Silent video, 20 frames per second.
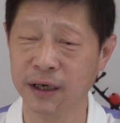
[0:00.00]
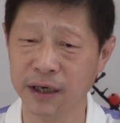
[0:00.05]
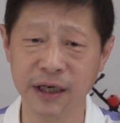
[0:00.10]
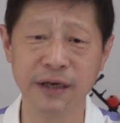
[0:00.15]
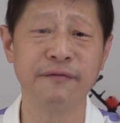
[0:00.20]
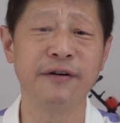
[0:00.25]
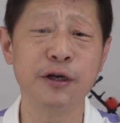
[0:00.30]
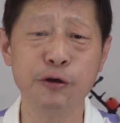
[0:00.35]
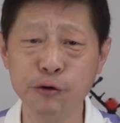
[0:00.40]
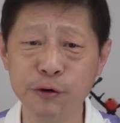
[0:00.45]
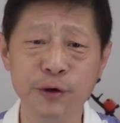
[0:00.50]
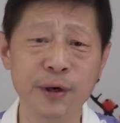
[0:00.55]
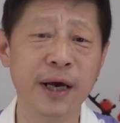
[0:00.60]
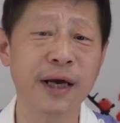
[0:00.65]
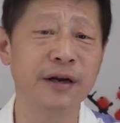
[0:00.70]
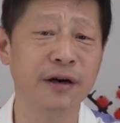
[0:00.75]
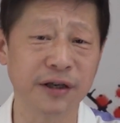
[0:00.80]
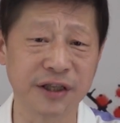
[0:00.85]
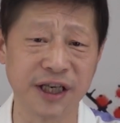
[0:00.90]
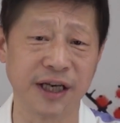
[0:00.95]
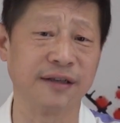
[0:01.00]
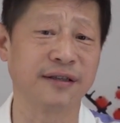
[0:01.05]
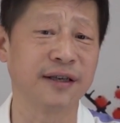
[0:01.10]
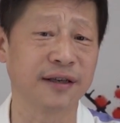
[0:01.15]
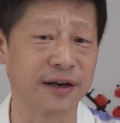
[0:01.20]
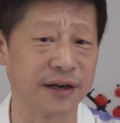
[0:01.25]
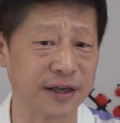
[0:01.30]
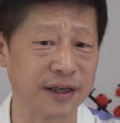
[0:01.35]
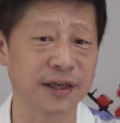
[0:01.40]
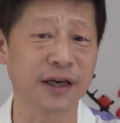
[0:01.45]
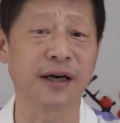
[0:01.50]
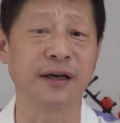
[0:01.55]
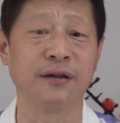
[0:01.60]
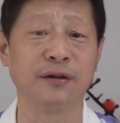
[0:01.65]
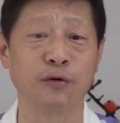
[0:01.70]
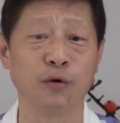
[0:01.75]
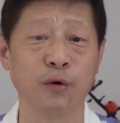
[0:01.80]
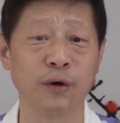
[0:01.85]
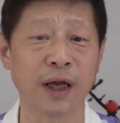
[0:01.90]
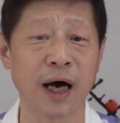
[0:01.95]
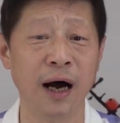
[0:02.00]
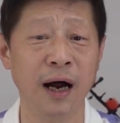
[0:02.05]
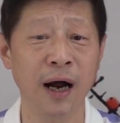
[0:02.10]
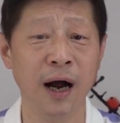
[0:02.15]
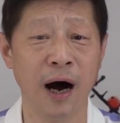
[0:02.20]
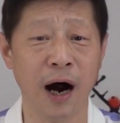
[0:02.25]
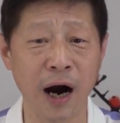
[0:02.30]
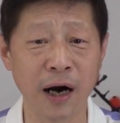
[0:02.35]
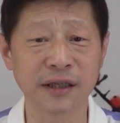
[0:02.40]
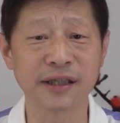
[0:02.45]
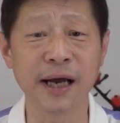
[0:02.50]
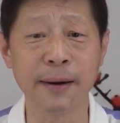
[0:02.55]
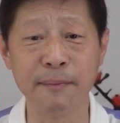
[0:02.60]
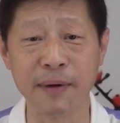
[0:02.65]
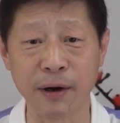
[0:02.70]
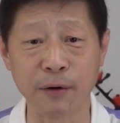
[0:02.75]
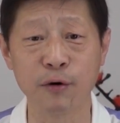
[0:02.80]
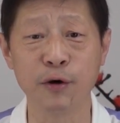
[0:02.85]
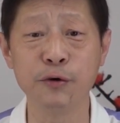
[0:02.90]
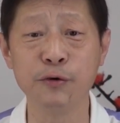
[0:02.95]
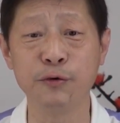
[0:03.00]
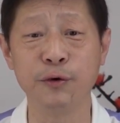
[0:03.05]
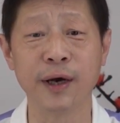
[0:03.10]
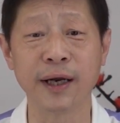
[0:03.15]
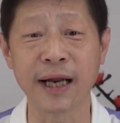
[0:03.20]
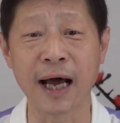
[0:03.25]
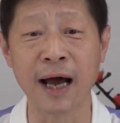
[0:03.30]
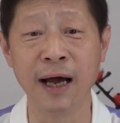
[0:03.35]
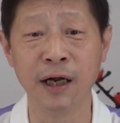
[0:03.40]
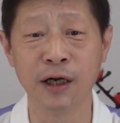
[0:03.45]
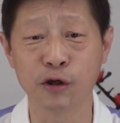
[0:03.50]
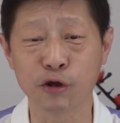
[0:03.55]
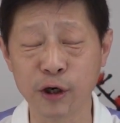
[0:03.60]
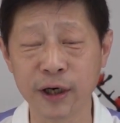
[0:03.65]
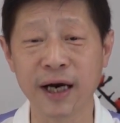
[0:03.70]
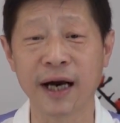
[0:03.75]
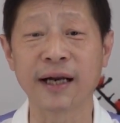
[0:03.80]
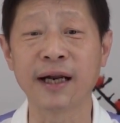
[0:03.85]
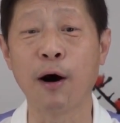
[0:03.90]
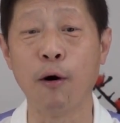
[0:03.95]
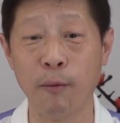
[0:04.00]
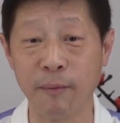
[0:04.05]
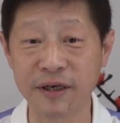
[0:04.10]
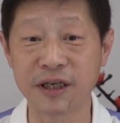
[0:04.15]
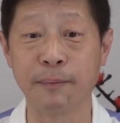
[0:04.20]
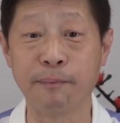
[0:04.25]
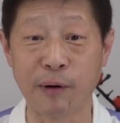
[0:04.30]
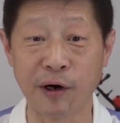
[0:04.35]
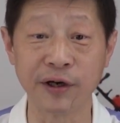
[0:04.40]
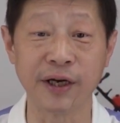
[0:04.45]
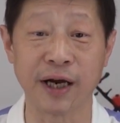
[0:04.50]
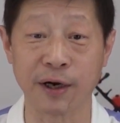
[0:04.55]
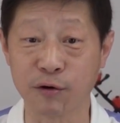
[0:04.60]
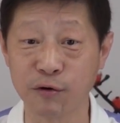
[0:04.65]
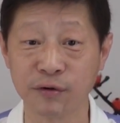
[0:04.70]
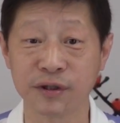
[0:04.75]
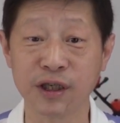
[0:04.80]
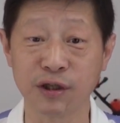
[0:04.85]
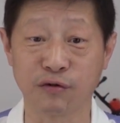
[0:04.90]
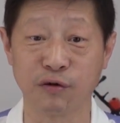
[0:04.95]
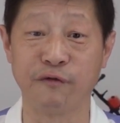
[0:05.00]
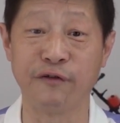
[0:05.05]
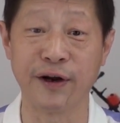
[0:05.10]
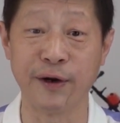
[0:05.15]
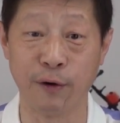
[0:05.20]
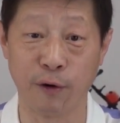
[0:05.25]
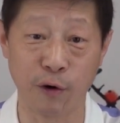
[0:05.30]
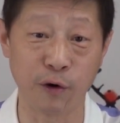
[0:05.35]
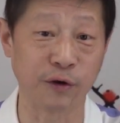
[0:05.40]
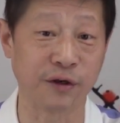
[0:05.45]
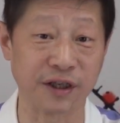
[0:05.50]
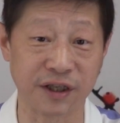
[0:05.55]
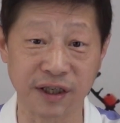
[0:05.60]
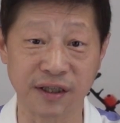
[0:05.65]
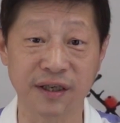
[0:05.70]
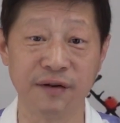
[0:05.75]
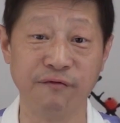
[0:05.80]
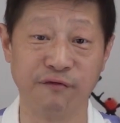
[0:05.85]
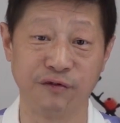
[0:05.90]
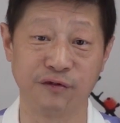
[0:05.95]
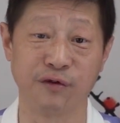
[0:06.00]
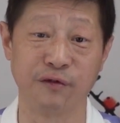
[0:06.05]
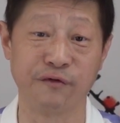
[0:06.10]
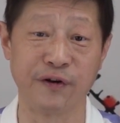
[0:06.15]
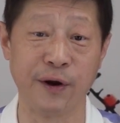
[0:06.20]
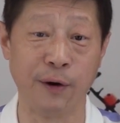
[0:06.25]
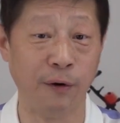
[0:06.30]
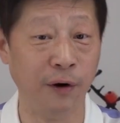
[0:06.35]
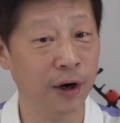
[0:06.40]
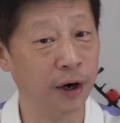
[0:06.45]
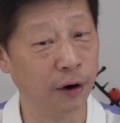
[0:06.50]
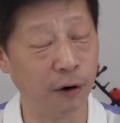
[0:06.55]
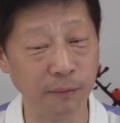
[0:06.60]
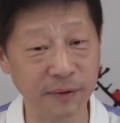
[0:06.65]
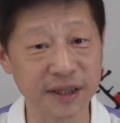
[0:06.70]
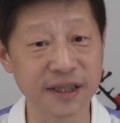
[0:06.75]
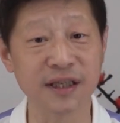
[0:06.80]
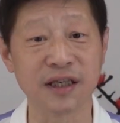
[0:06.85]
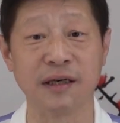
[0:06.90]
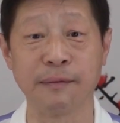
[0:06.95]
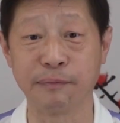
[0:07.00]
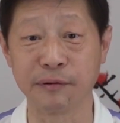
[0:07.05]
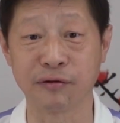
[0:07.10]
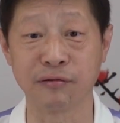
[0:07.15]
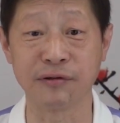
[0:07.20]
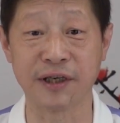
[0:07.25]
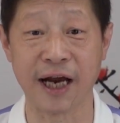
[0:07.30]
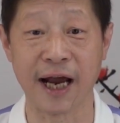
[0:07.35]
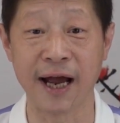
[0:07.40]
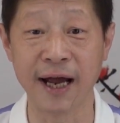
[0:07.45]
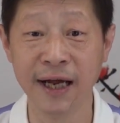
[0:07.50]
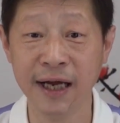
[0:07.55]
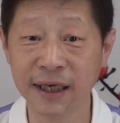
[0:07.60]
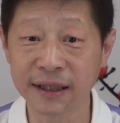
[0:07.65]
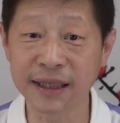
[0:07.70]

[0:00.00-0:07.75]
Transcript: 因为预约要检测的人是很多的，而在美国预约呢，虽然呢我们是保险公司出费用或者是政府出费用，我们自己不出钱，